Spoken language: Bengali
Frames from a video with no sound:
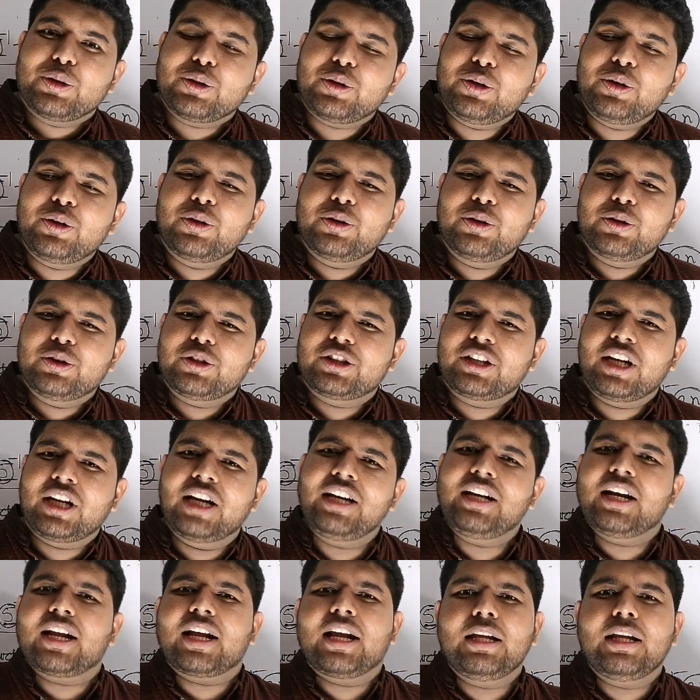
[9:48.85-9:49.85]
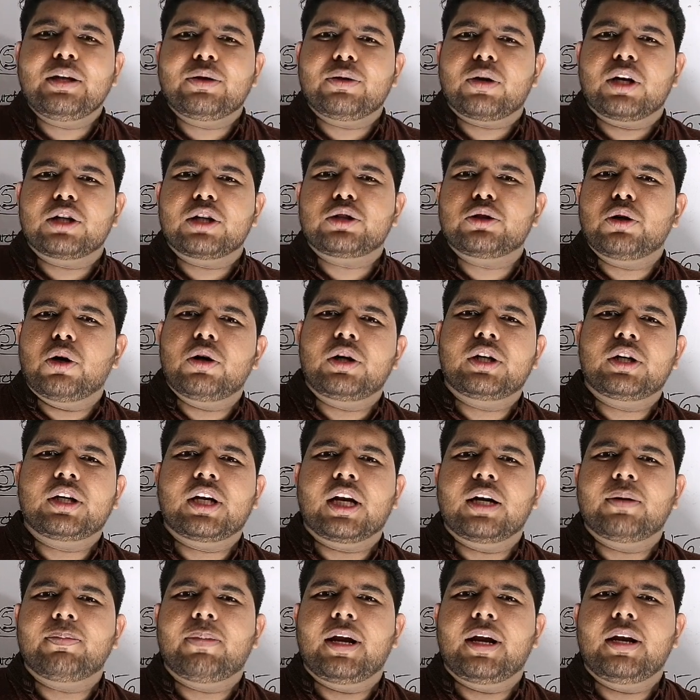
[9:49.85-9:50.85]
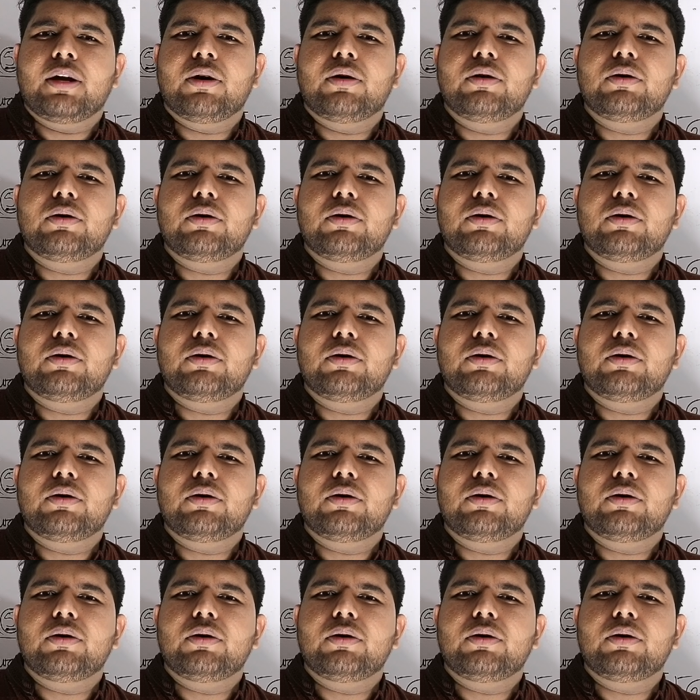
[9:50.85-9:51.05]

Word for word: তো সেইটাকেই তোরা শর্টকাট